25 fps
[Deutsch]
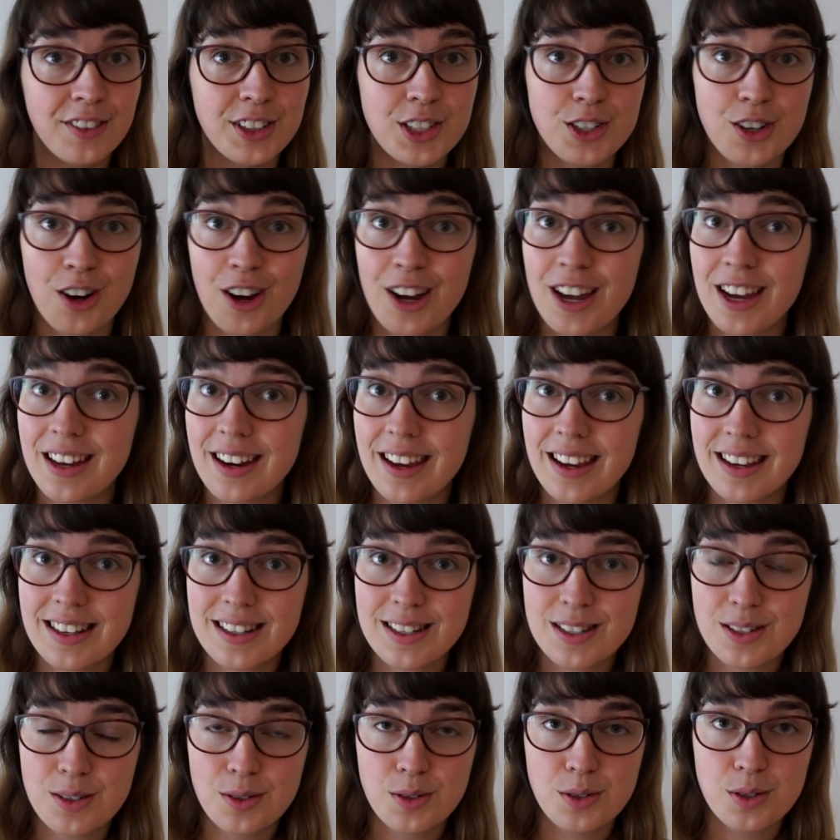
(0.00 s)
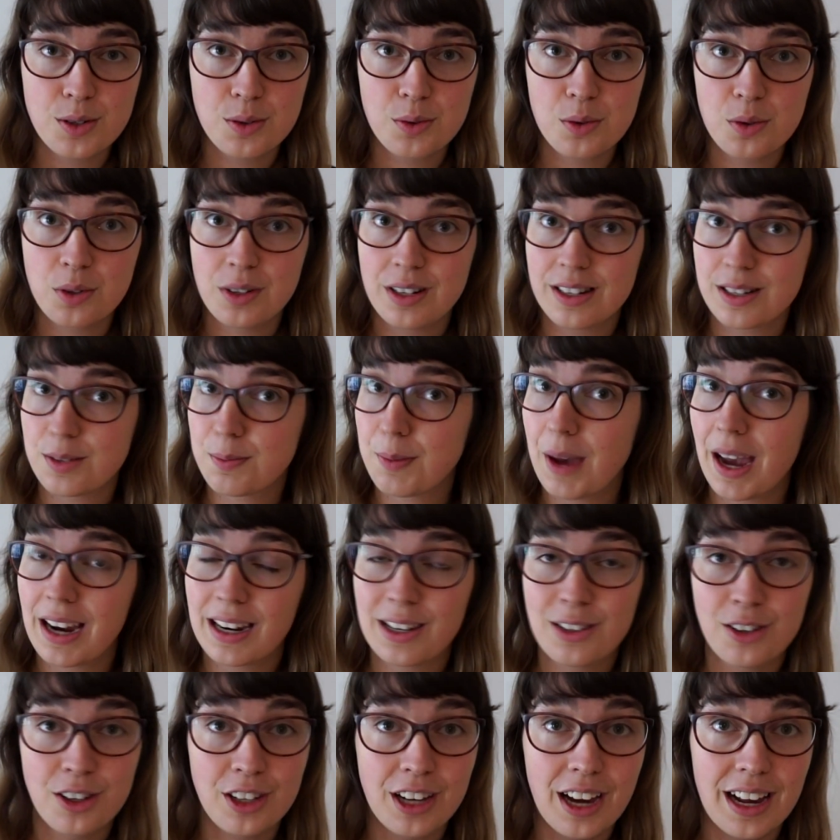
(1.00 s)
Wie teuer der ist und so, das
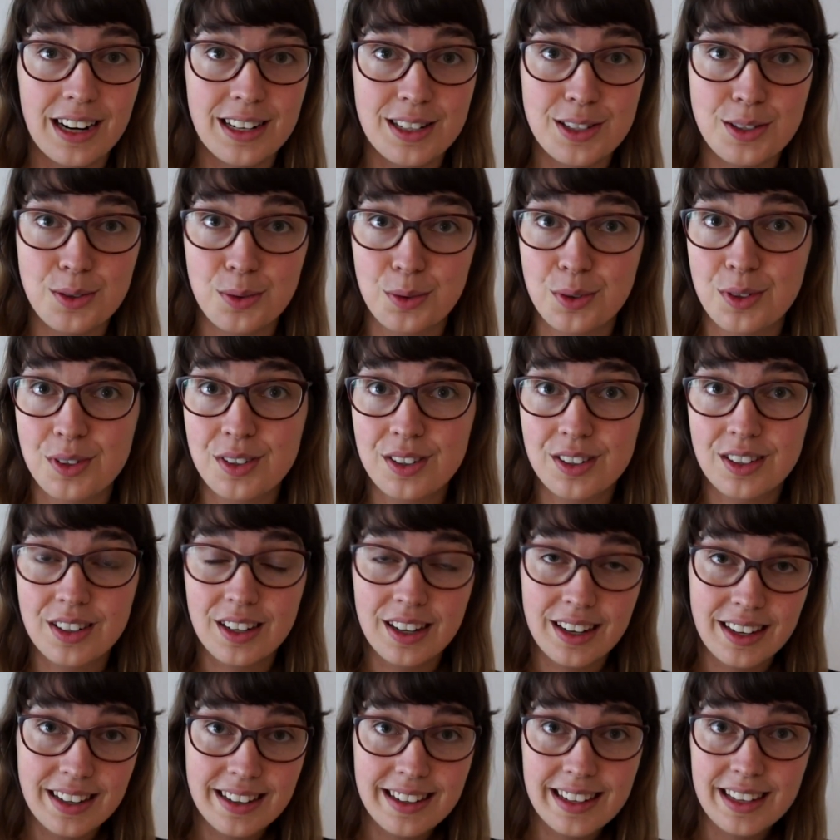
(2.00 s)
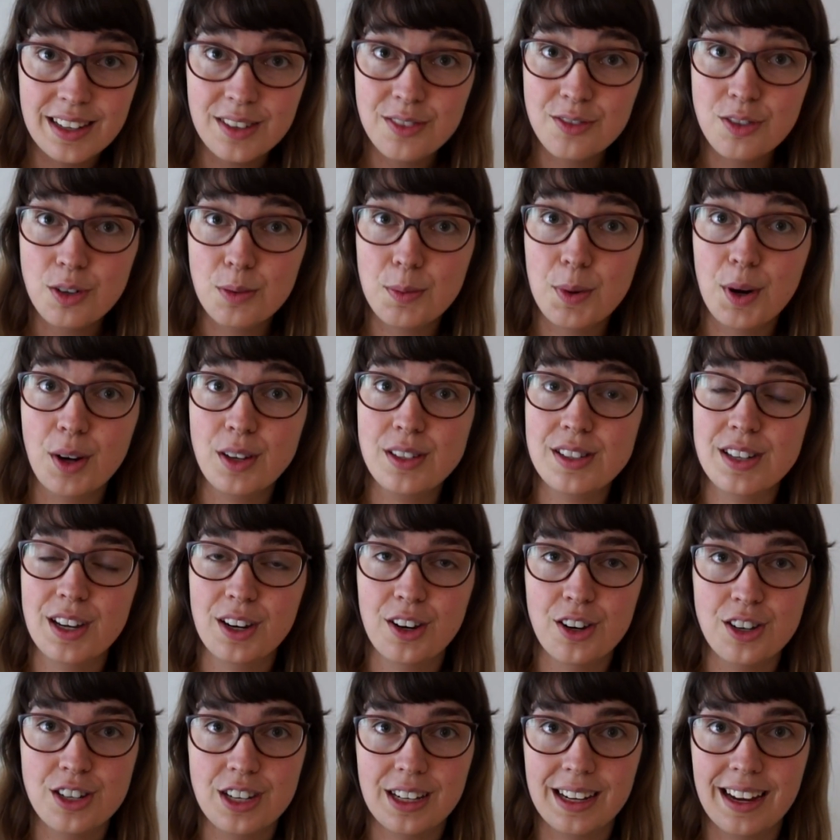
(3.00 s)
packe ich euch alles unten in die Infobox. Da
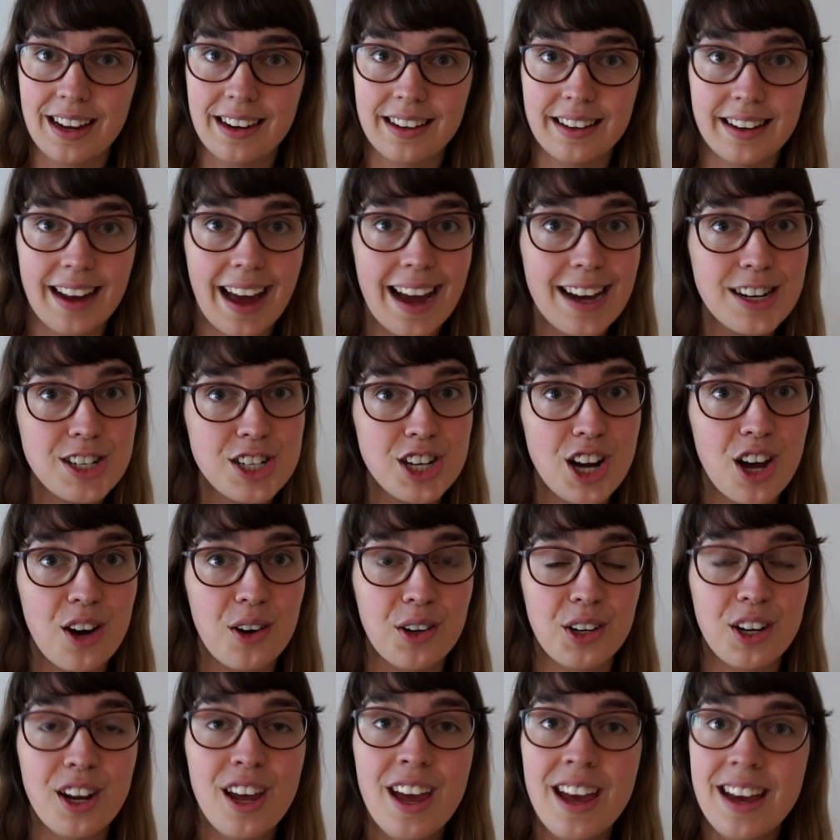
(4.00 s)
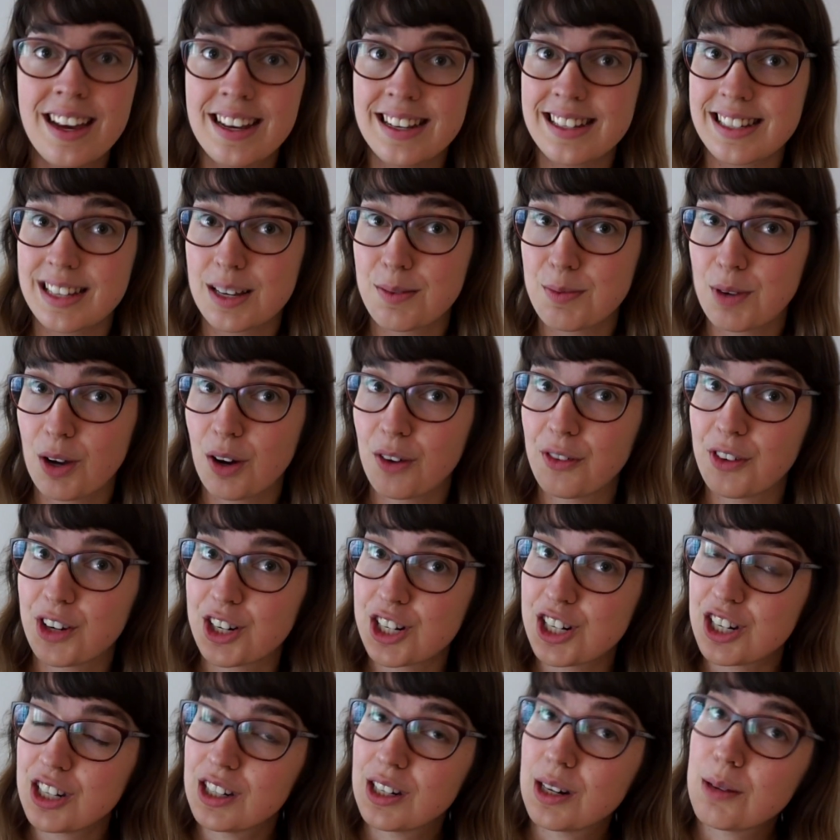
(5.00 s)
könnt ihr gerne nachschauen. Es gibt auch
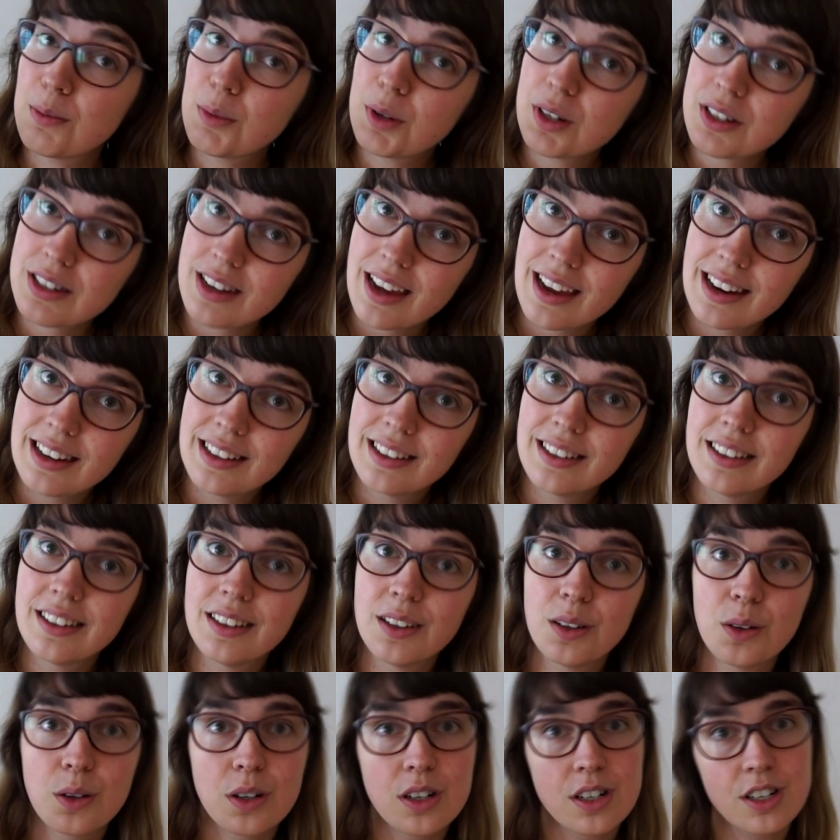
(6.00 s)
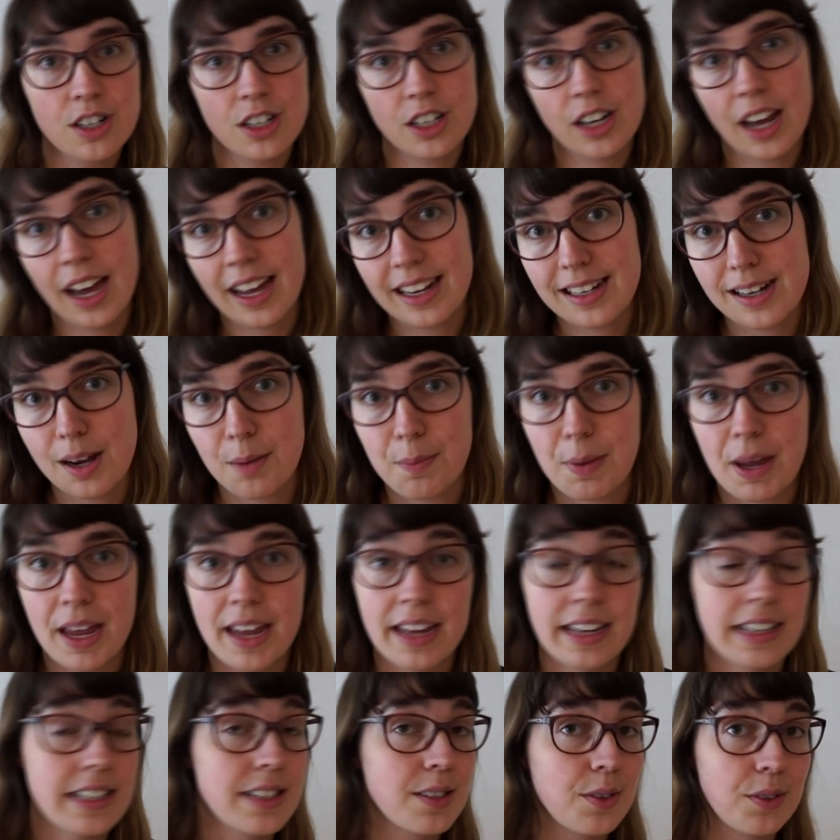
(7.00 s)
verschiedene Modelle und
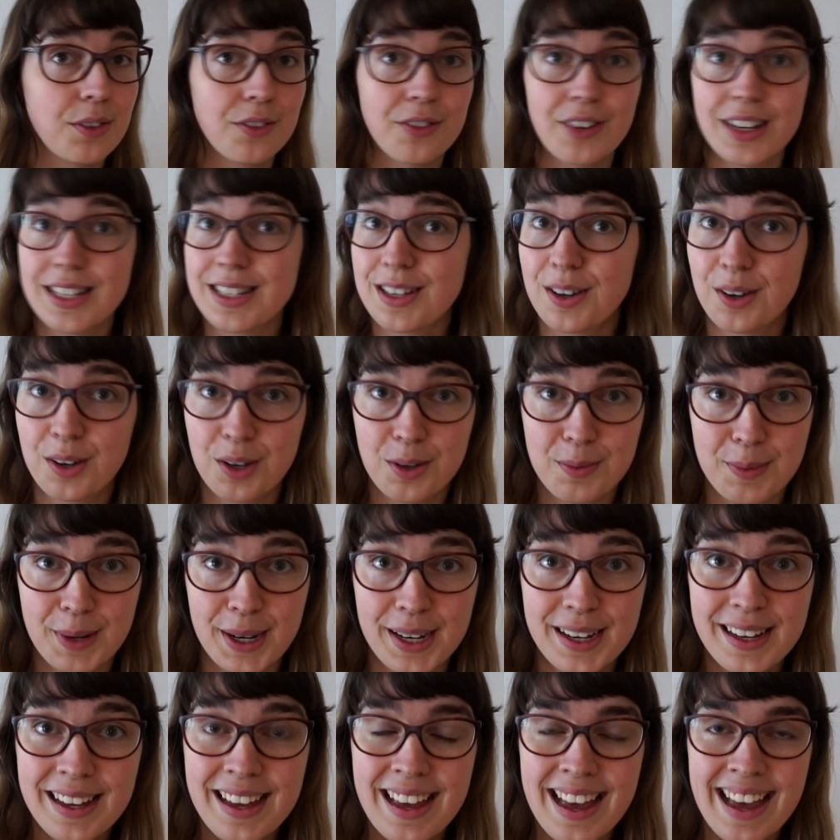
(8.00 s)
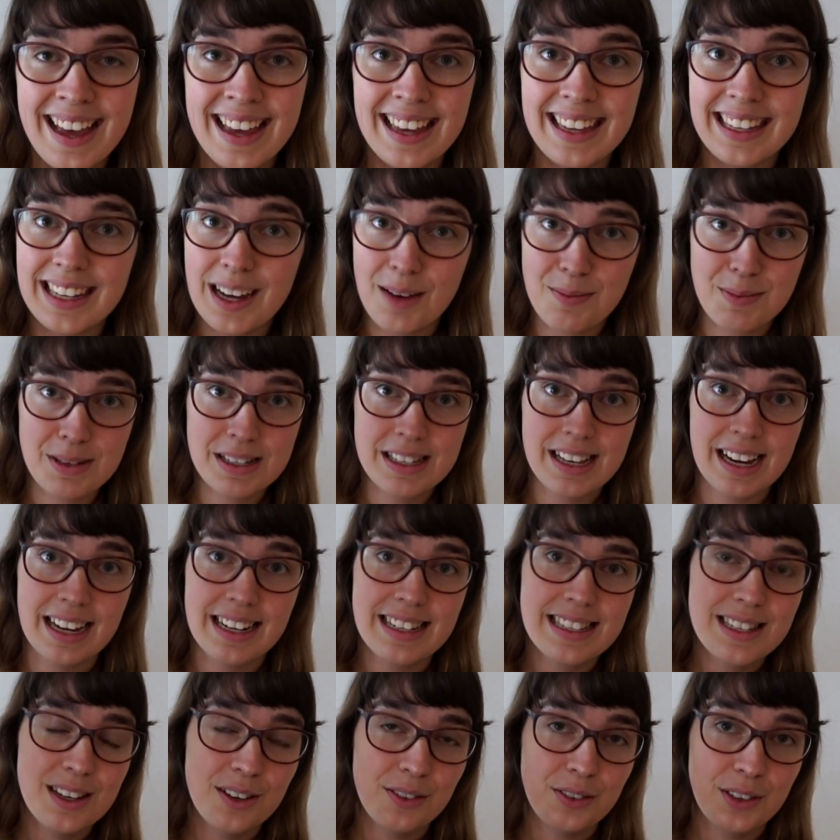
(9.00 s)
Starter-Packs und was auch immer. Ich habe das
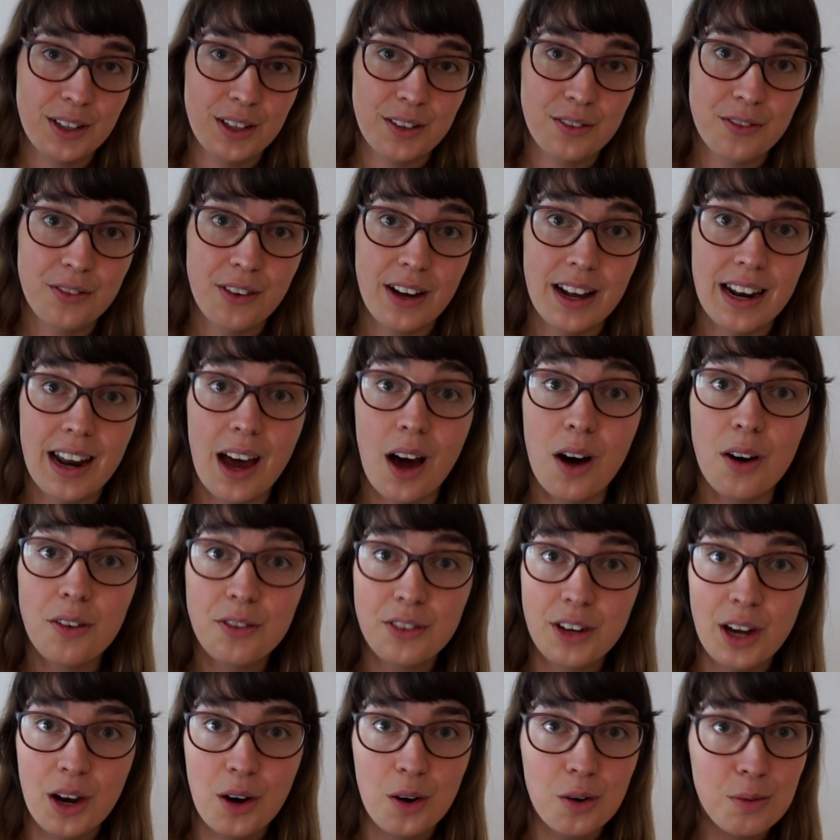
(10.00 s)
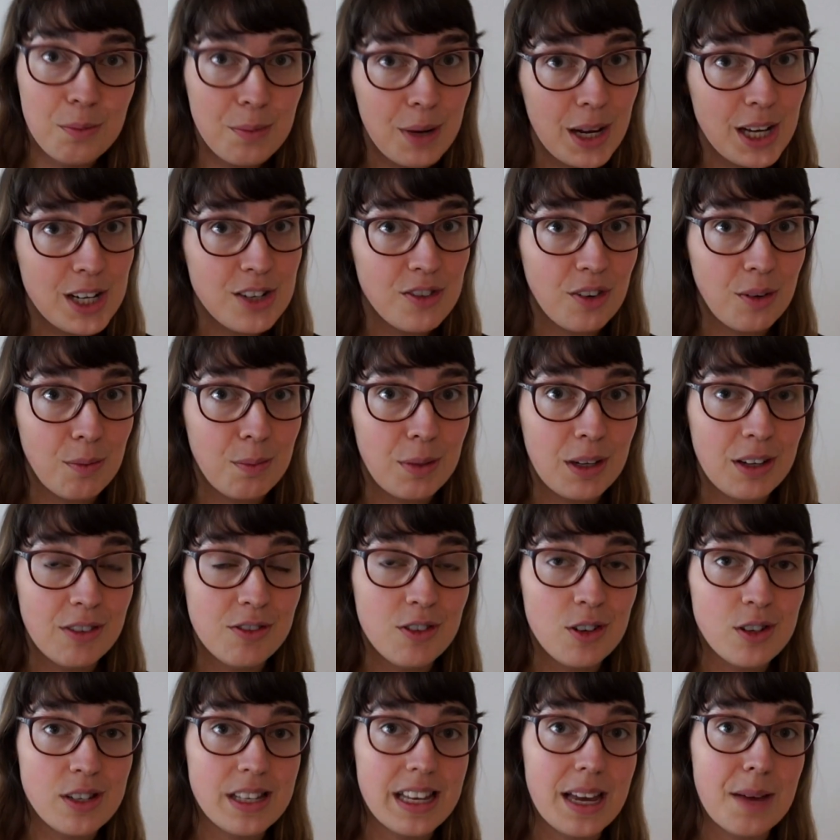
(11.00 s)
Ganze auf jeden Fall auf der Homepage von
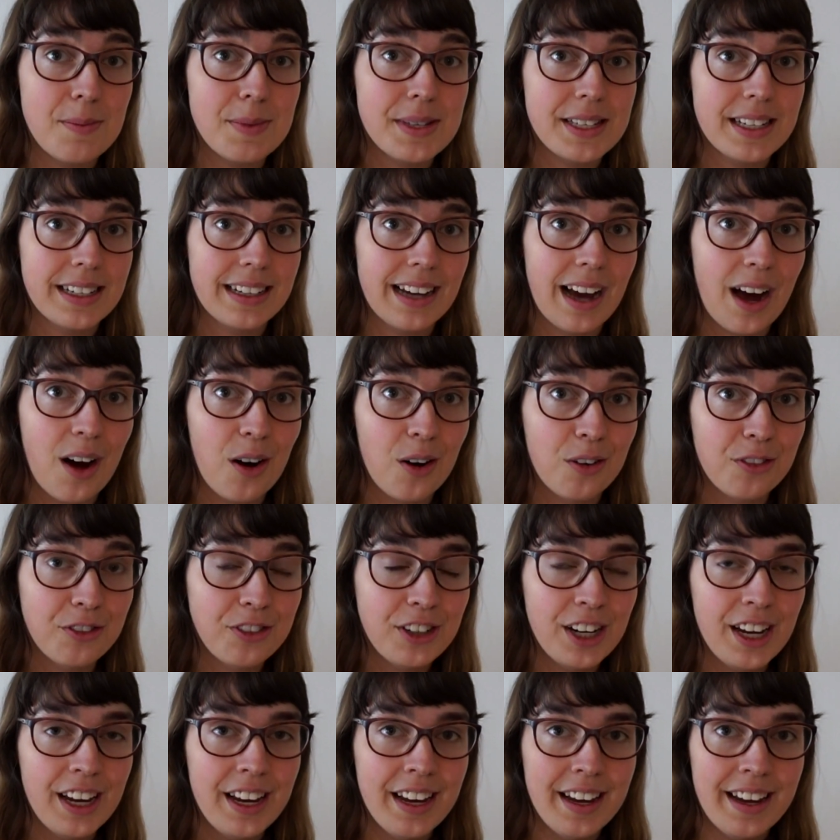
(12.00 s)
Pivo selbst gekauft.